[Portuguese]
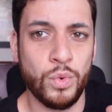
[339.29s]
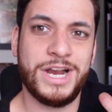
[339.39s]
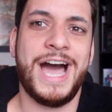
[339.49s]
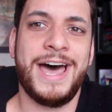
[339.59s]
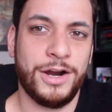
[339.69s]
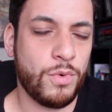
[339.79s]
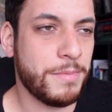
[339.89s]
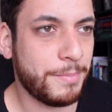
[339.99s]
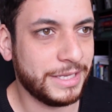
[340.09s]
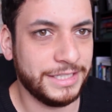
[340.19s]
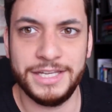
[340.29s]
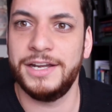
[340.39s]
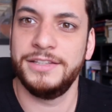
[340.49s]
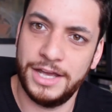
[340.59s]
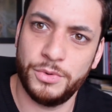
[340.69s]
um cara com uma
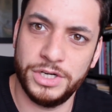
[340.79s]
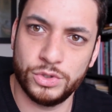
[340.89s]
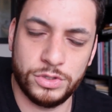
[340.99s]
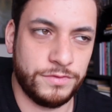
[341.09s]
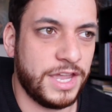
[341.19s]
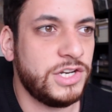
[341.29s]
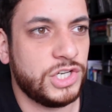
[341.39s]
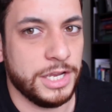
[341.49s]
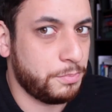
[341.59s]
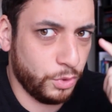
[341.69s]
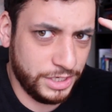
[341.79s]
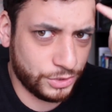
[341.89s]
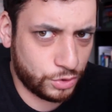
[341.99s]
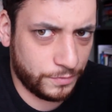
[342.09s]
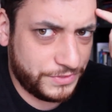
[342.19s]
bandeira da União Soviética e por
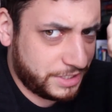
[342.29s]
isso,